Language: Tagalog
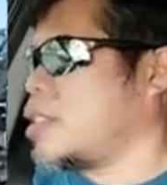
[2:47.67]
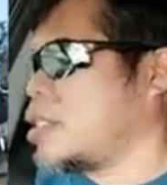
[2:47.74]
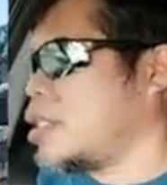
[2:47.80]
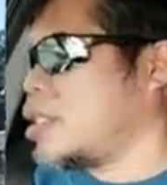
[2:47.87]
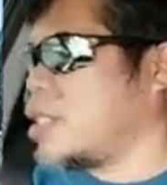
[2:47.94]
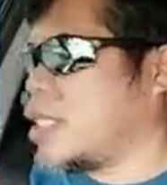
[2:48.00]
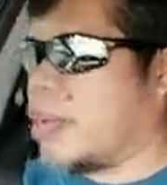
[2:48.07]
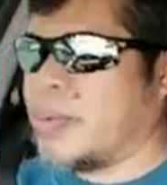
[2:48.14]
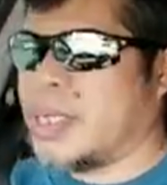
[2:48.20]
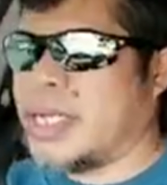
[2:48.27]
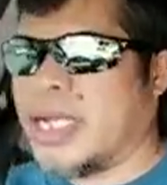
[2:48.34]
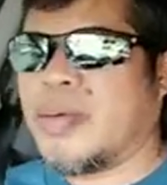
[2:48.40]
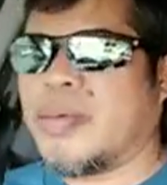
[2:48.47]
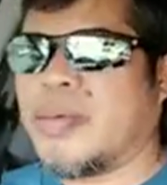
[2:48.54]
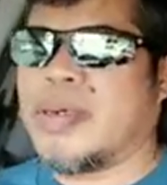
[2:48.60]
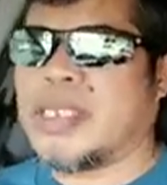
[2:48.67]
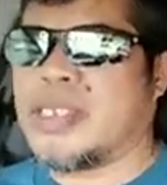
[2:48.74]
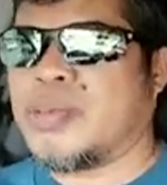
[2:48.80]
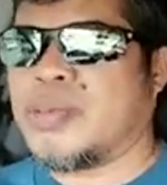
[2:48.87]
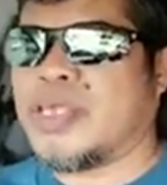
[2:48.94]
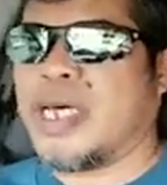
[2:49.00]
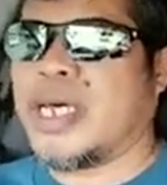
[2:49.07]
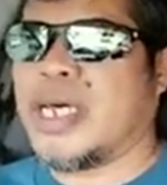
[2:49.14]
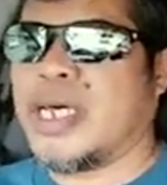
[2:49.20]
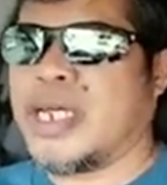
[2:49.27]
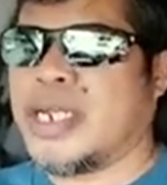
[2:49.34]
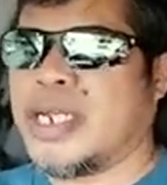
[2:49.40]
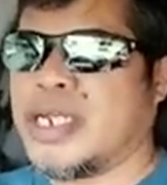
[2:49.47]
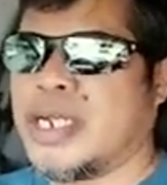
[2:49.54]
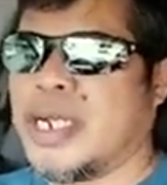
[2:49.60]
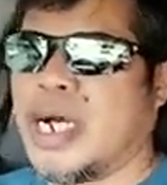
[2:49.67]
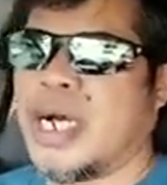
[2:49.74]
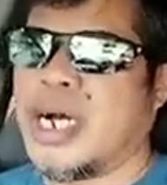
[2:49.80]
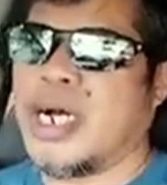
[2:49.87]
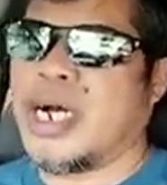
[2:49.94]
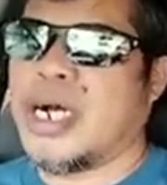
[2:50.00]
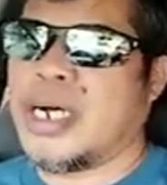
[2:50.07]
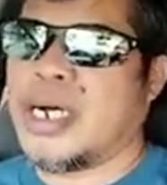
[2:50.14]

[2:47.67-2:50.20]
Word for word: gabi na naman mga trops dahil, ah,